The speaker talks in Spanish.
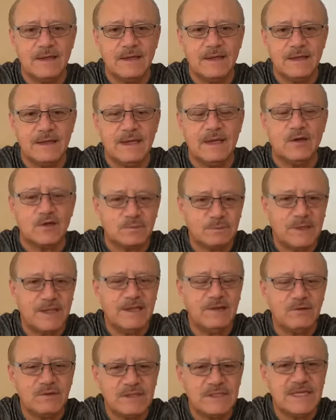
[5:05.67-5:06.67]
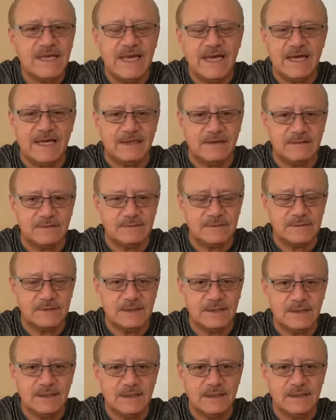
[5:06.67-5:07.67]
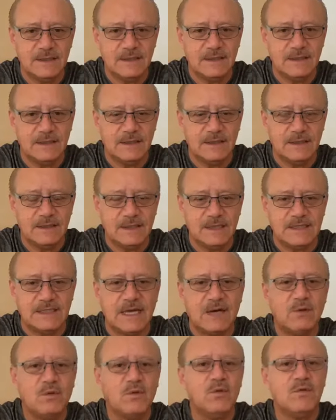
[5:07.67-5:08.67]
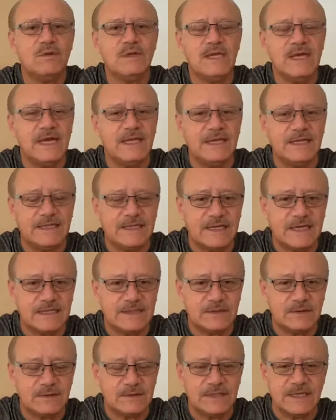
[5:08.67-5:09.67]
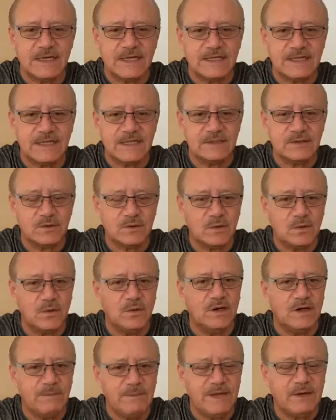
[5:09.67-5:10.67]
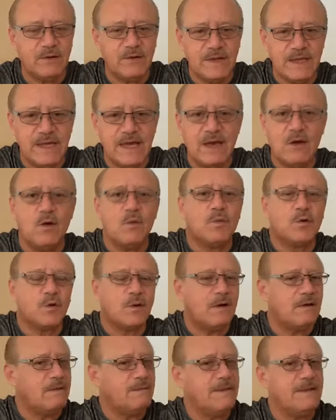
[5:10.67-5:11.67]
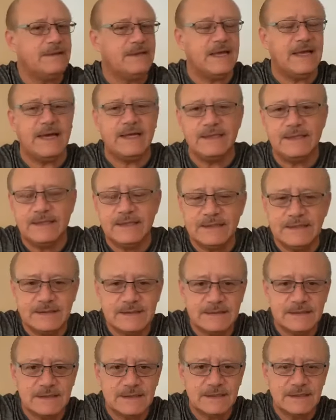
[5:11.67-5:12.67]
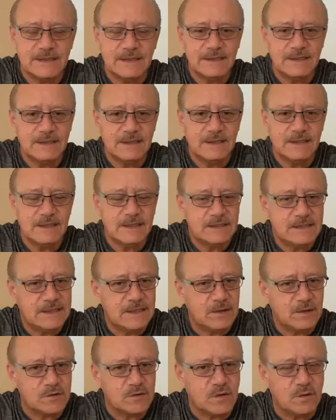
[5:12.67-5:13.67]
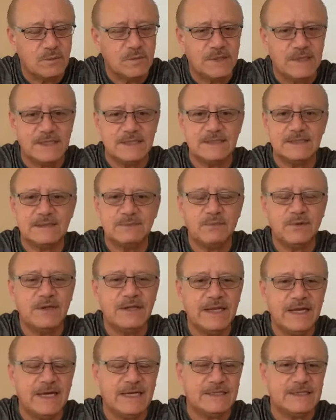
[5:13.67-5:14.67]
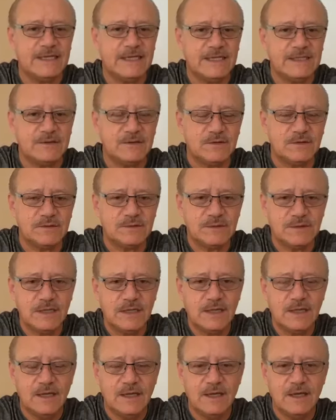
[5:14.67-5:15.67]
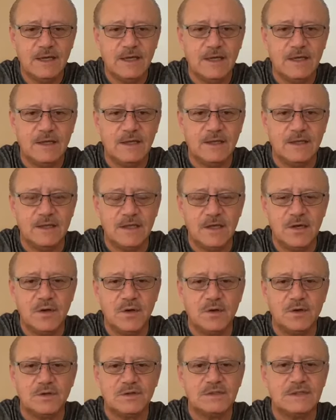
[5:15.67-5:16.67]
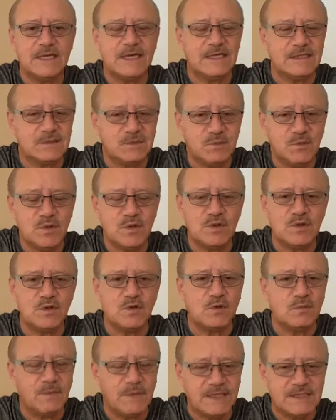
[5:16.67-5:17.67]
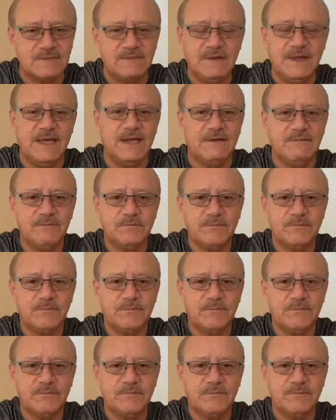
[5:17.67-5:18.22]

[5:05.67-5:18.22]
y los pedidos llegan, quizás con un día de, de retraso o el mero día o probablemente antes. Si los hombres pueden hacer eso, Dios es mucho más fiel.